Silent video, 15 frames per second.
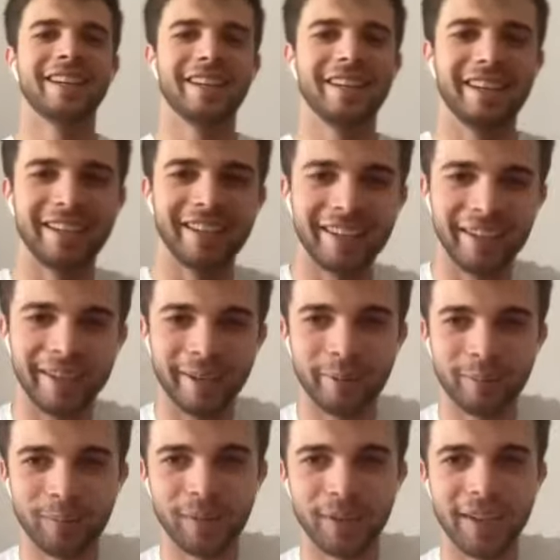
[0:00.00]

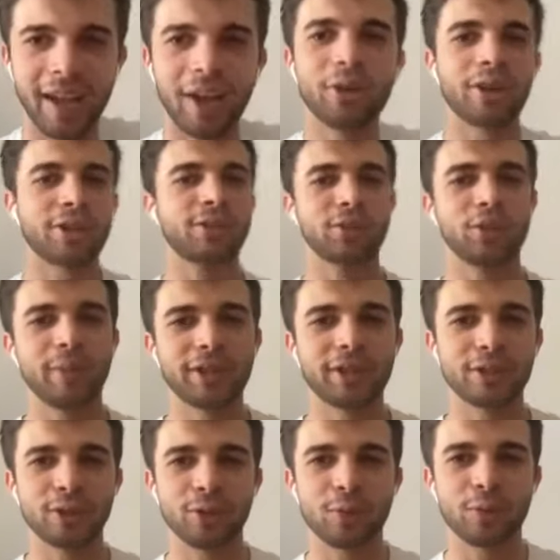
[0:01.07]
Ehm, allora, secondo me
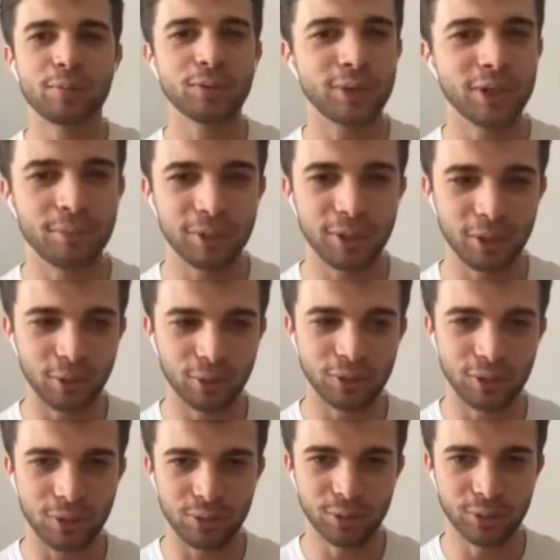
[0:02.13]
ci sono più tipi di
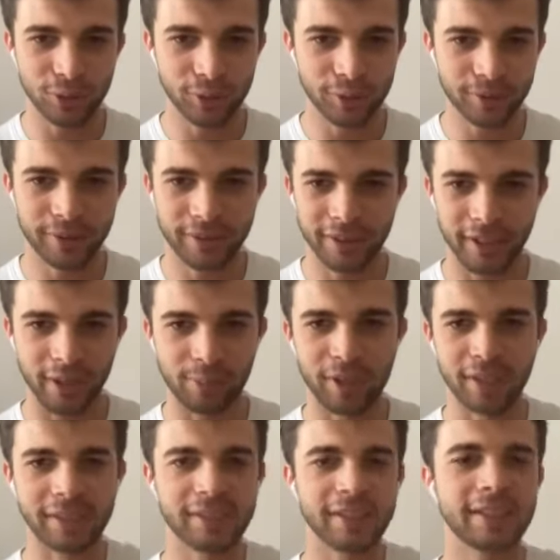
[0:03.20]
contenuto,
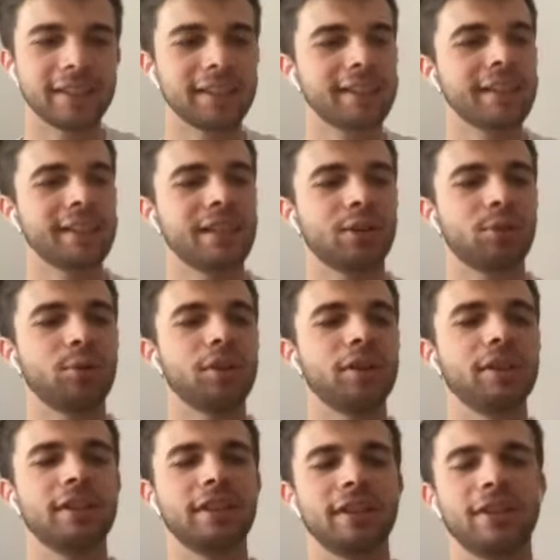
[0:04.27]
chiaramente,
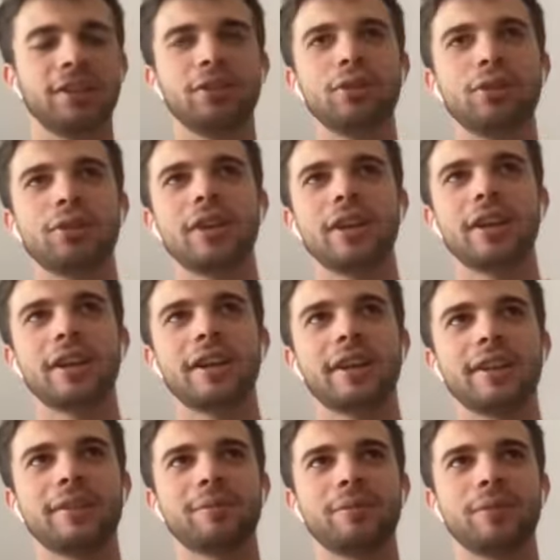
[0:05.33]
quindi non,
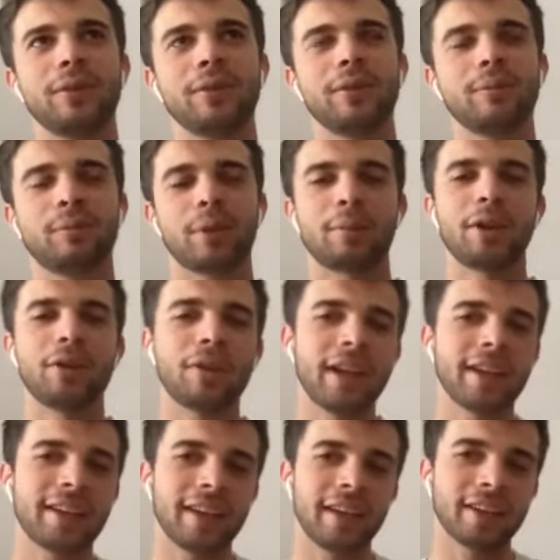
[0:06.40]
mm, per me non
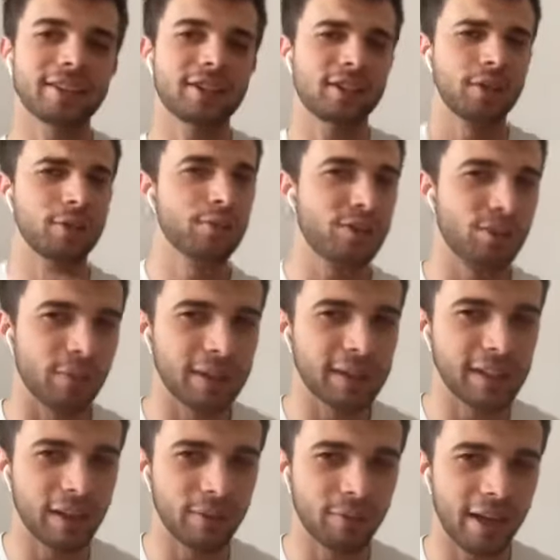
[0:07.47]
è che se non ci
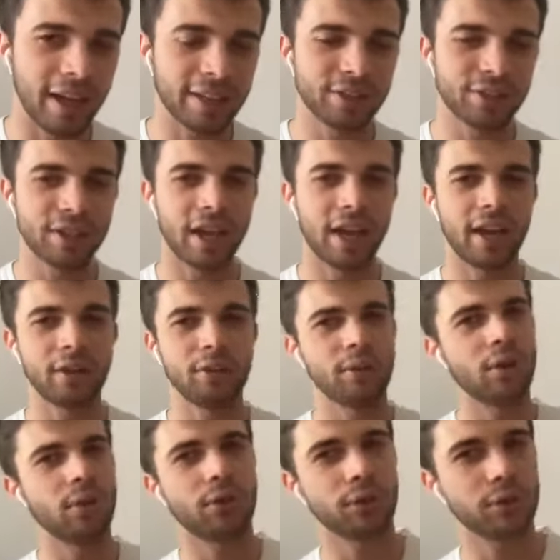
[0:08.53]
metti la faccia
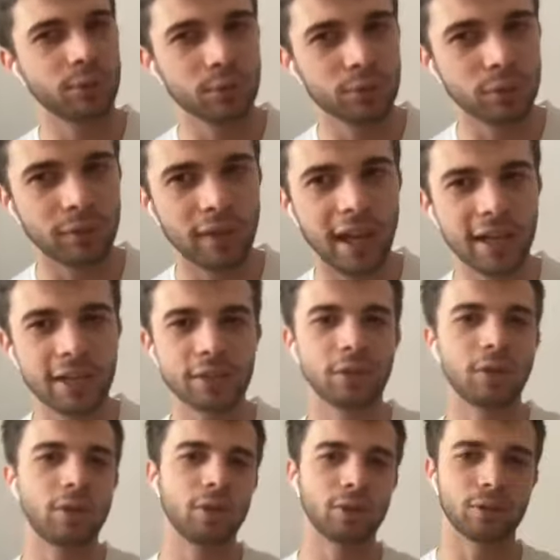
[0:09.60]
non è un contenuto
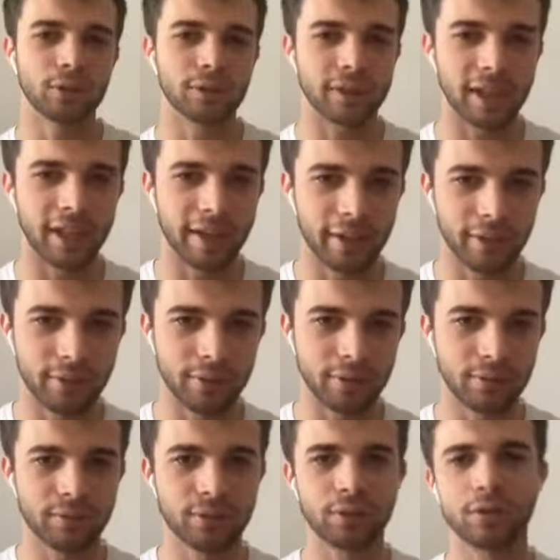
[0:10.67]
valido o il
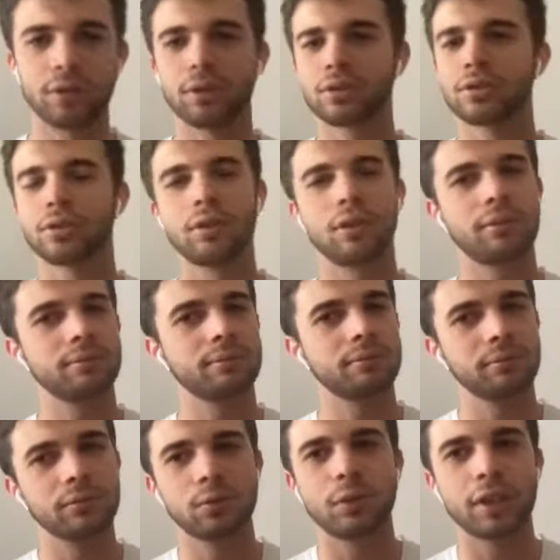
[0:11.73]
contrario, sono, sono
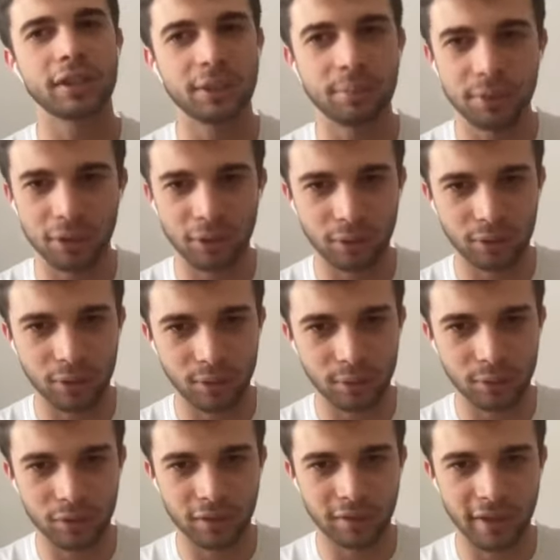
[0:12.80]
due tipi di
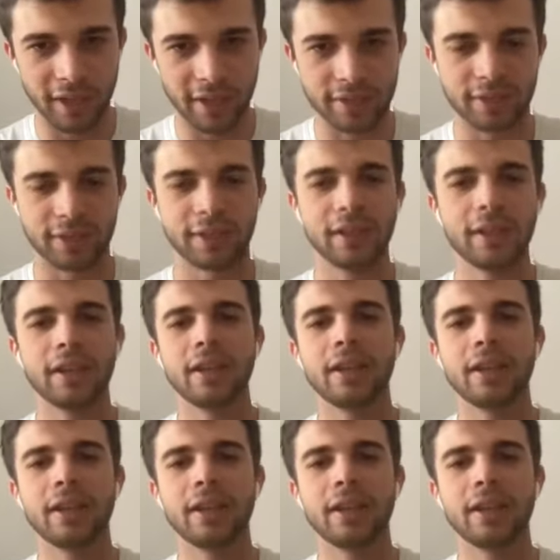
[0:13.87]
contenuto diversi